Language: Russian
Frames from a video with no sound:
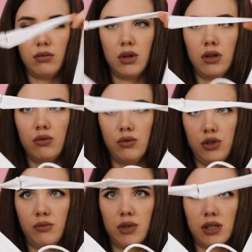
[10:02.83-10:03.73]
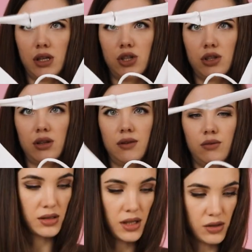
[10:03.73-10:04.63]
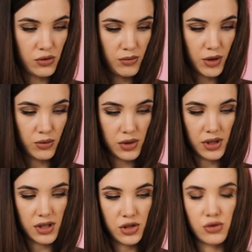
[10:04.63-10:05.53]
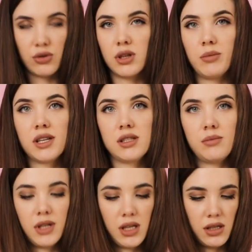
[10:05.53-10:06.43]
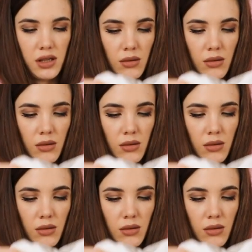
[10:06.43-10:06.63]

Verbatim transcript: Оно очень прозрачное. Сразу могу сказать, что это платье поедет